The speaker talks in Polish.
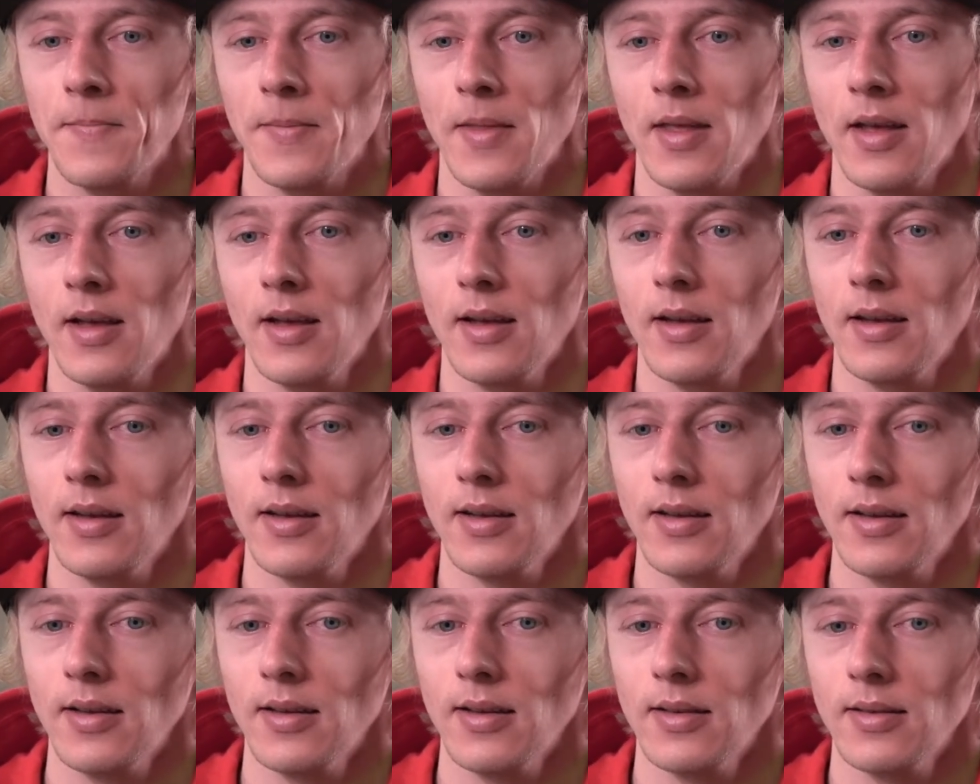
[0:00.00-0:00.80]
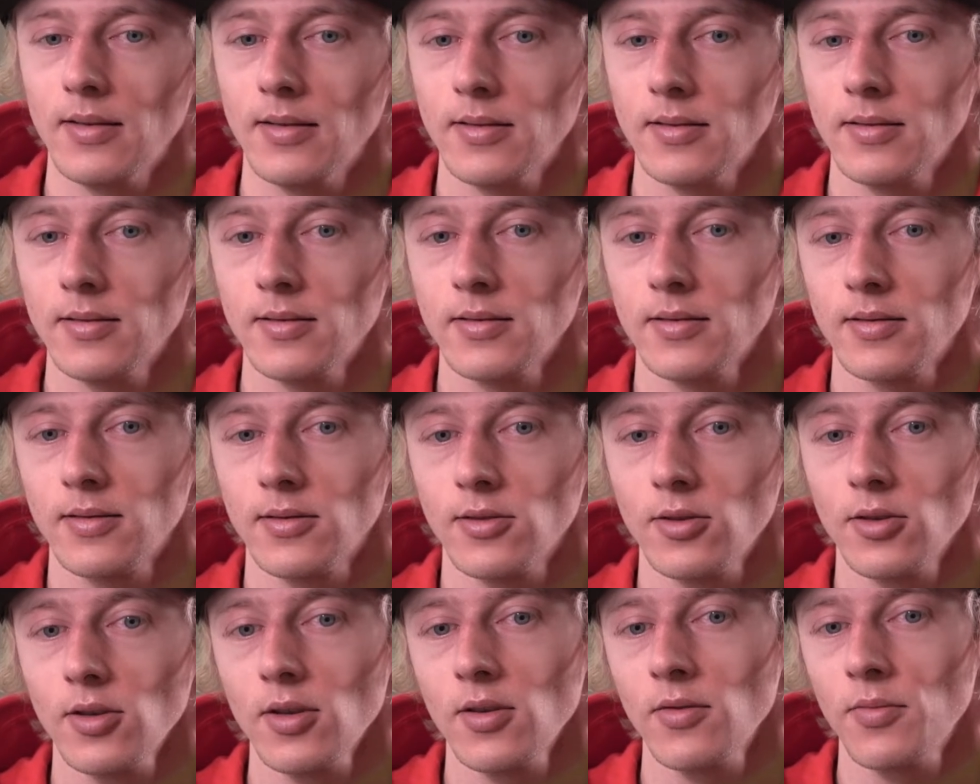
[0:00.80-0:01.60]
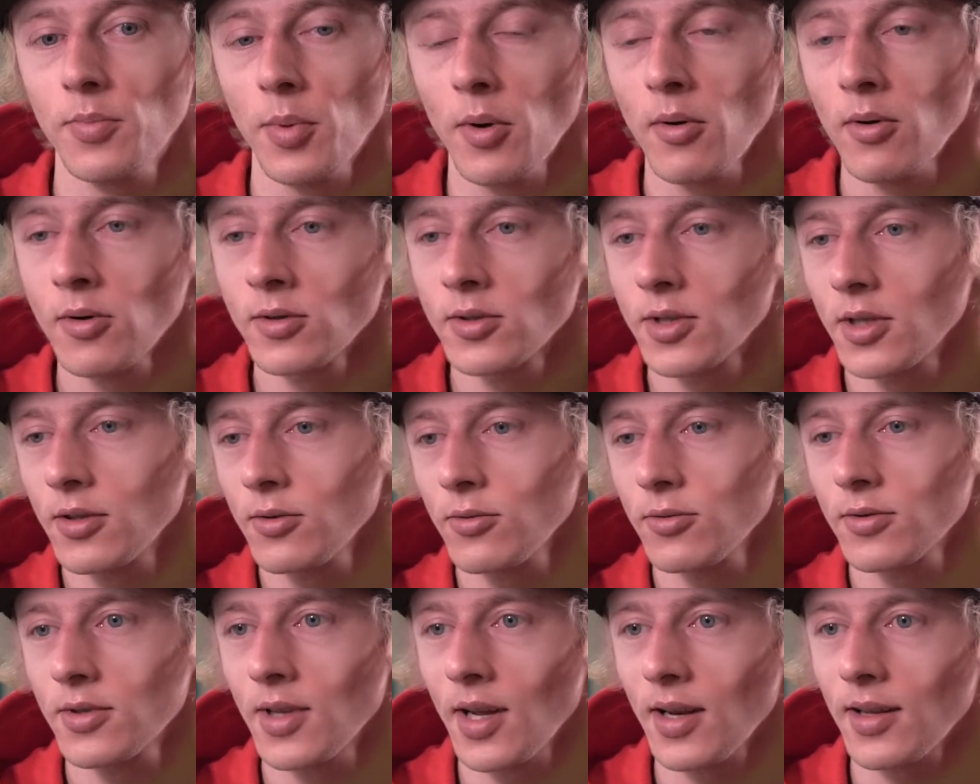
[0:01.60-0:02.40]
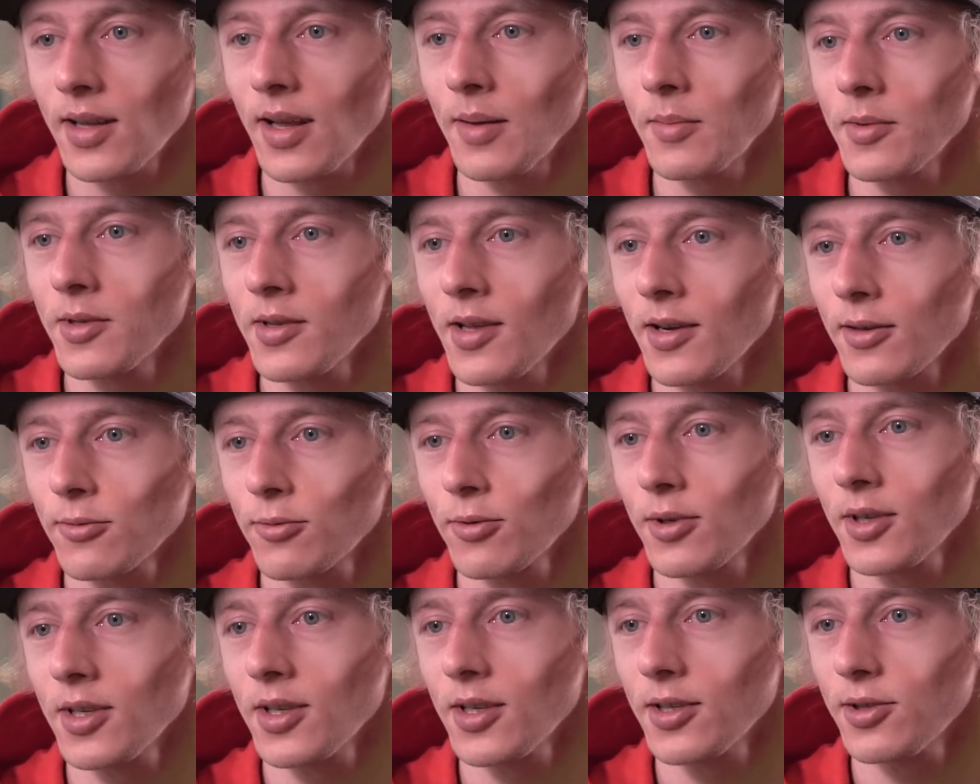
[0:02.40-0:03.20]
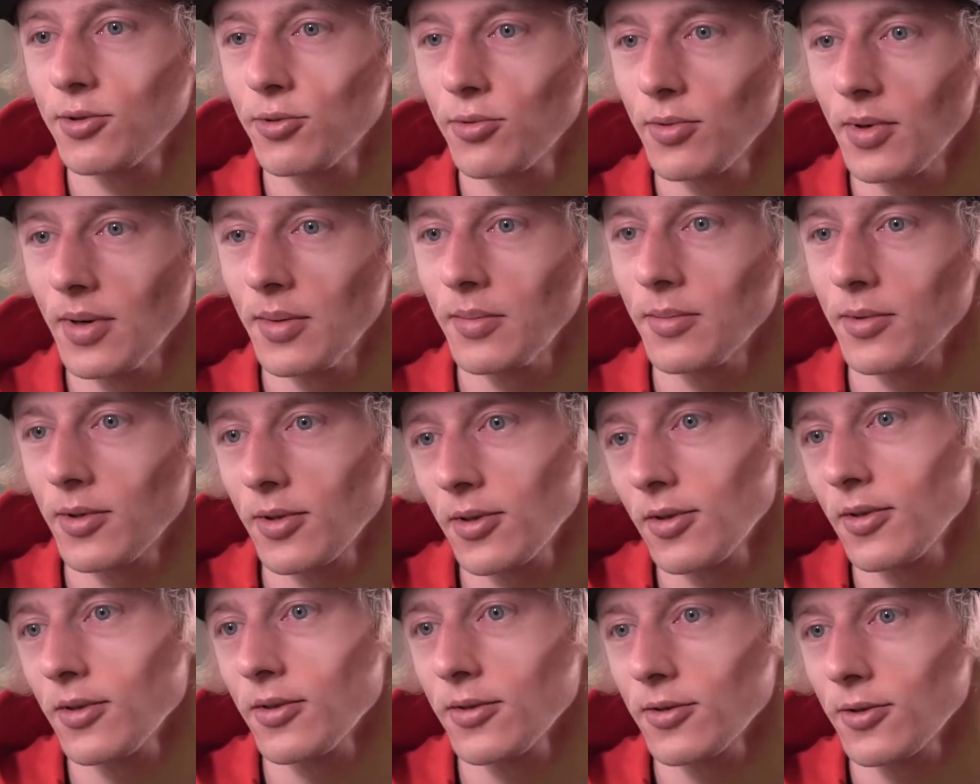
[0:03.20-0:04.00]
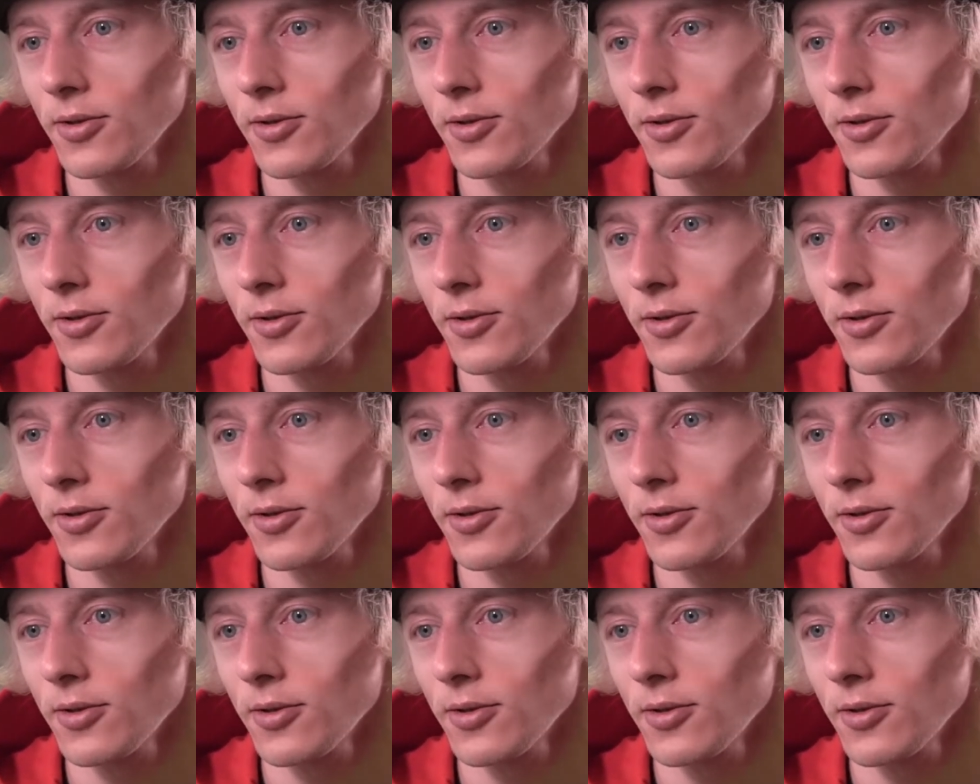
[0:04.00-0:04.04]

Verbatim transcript: E, no i w połączeniu z nartami, na których jeździłem, to,